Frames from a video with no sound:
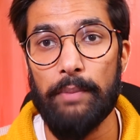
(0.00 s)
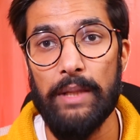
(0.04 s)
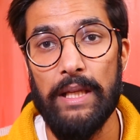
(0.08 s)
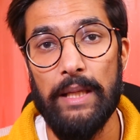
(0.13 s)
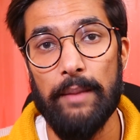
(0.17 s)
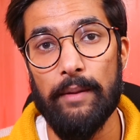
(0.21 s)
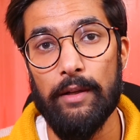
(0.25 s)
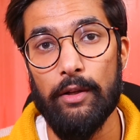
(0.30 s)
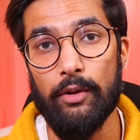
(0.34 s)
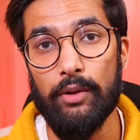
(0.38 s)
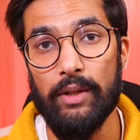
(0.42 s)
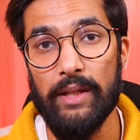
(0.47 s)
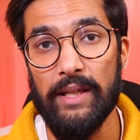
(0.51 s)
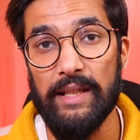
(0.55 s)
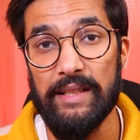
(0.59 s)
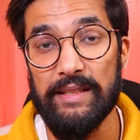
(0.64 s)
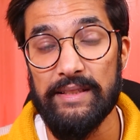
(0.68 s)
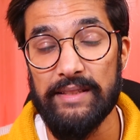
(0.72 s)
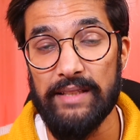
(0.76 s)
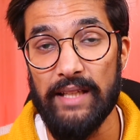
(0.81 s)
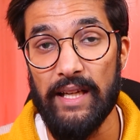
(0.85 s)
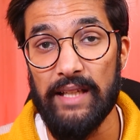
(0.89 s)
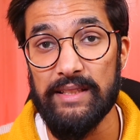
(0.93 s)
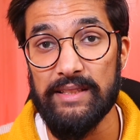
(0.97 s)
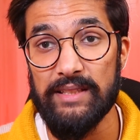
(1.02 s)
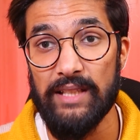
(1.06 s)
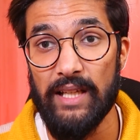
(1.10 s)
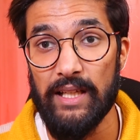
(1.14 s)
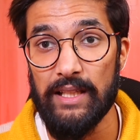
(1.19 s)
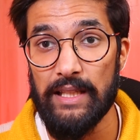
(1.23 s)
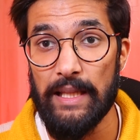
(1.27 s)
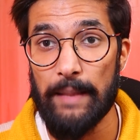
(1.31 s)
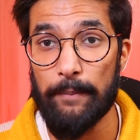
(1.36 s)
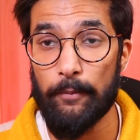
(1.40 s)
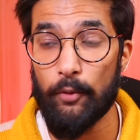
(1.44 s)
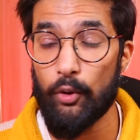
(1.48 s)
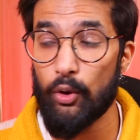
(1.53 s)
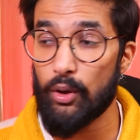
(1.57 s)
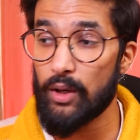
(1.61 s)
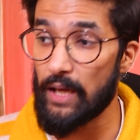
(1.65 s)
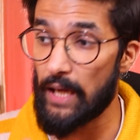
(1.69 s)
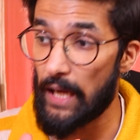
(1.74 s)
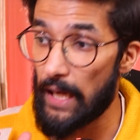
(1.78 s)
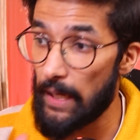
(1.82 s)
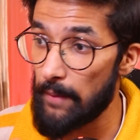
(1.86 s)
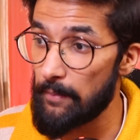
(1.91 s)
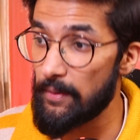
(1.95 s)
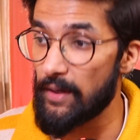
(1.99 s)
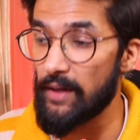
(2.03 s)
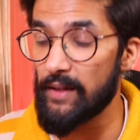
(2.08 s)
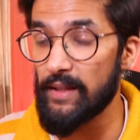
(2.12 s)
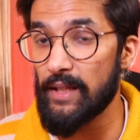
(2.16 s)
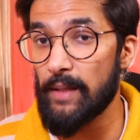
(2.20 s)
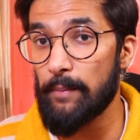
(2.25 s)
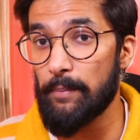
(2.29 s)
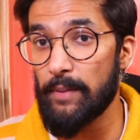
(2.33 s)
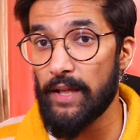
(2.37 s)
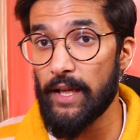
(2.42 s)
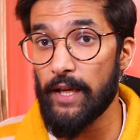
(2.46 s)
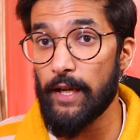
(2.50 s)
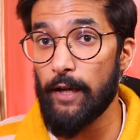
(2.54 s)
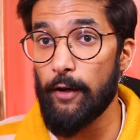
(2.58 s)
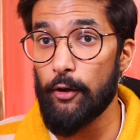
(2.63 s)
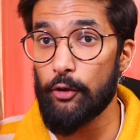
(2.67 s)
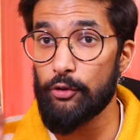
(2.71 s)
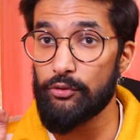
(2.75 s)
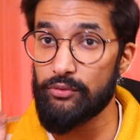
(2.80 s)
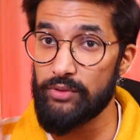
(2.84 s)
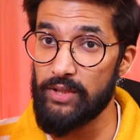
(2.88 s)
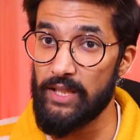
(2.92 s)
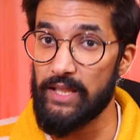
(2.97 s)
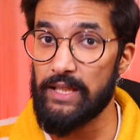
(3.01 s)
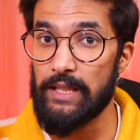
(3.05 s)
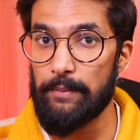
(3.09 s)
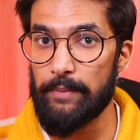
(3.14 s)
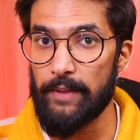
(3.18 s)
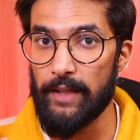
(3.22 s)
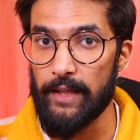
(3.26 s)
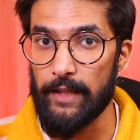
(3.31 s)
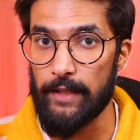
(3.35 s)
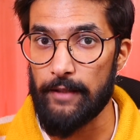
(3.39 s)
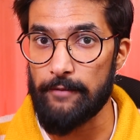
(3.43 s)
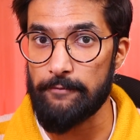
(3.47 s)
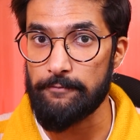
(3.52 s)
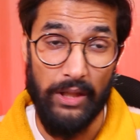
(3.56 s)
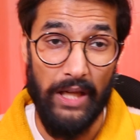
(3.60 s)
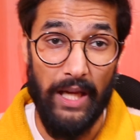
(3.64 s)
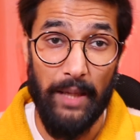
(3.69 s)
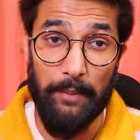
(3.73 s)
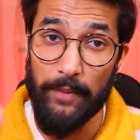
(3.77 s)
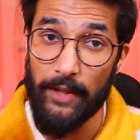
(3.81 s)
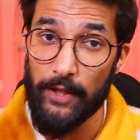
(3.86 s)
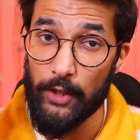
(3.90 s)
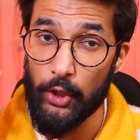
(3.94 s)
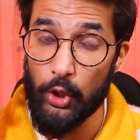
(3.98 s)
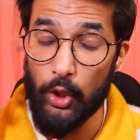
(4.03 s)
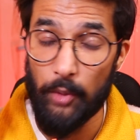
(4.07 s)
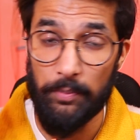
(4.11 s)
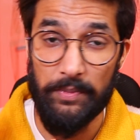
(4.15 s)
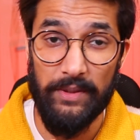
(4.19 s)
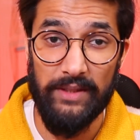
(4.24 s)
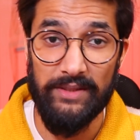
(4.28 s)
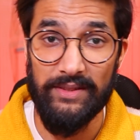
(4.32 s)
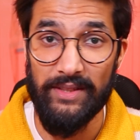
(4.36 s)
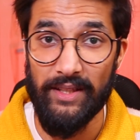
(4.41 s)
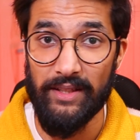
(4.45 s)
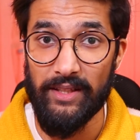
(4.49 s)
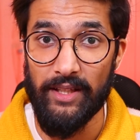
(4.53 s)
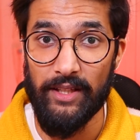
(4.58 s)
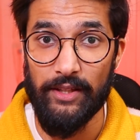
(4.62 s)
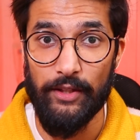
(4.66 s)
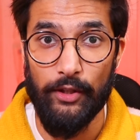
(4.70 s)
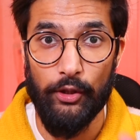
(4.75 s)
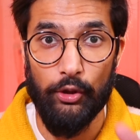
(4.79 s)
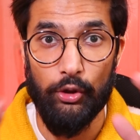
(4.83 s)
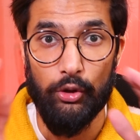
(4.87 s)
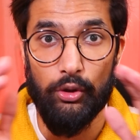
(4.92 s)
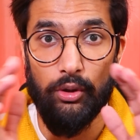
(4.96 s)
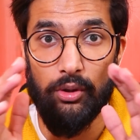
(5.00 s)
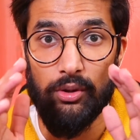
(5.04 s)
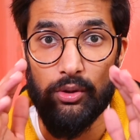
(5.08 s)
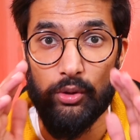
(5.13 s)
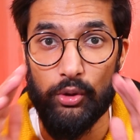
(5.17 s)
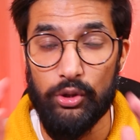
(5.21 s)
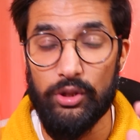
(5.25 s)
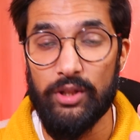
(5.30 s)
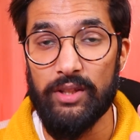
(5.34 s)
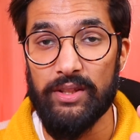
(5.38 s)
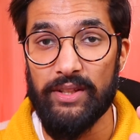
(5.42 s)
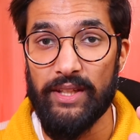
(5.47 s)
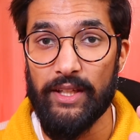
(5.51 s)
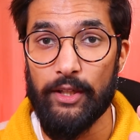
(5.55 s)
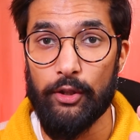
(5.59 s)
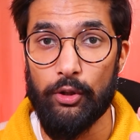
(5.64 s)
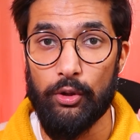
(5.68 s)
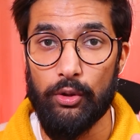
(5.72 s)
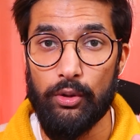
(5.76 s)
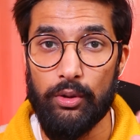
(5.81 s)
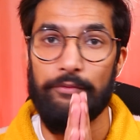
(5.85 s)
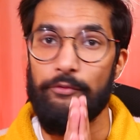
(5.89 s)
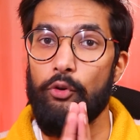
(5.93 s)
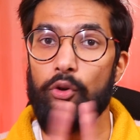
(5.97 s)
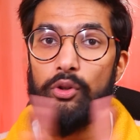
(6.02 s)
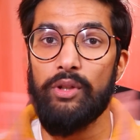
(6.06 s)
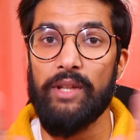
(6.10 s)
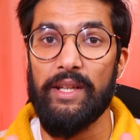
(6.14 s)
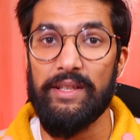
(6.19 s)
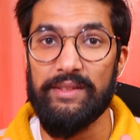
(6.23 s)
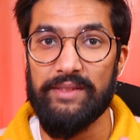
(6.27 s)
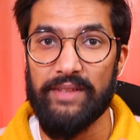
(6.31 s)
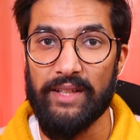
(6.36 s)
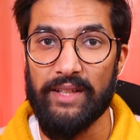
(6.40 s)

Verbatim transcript: बिलेबल होने के साथ साथ आपको काम करना पड़ेगा और सीखना पड़ेगा काम करो अपना सरदर्द करो खुद सीखो वो नहीं